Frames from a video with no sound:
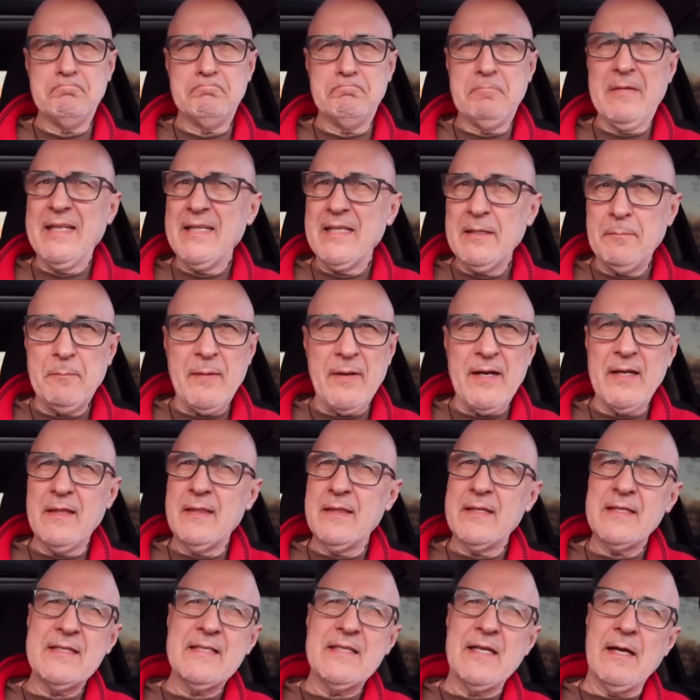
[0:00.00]
¿qué te
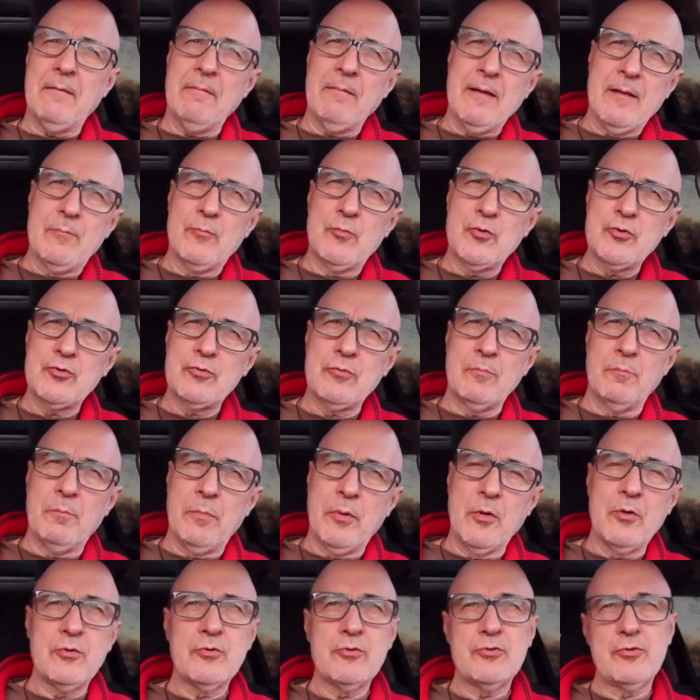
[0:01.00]
parece si hablamos un
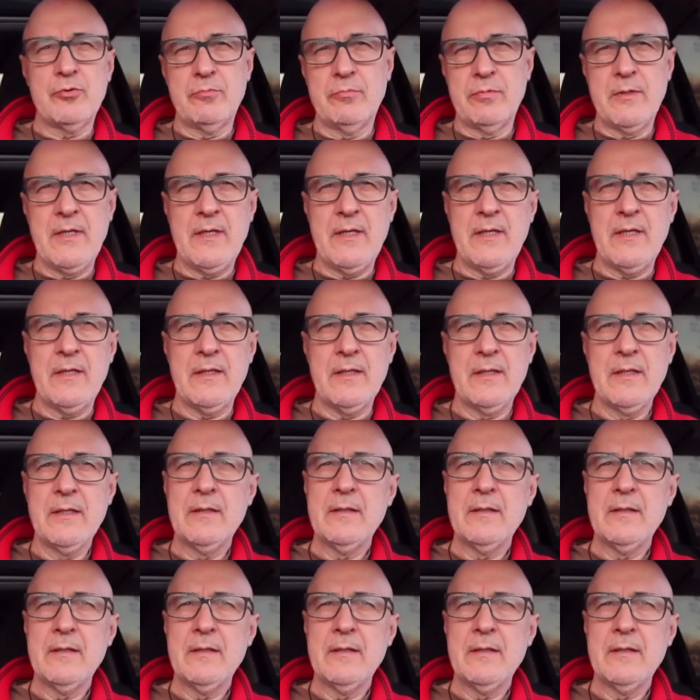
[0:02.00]
poco sobre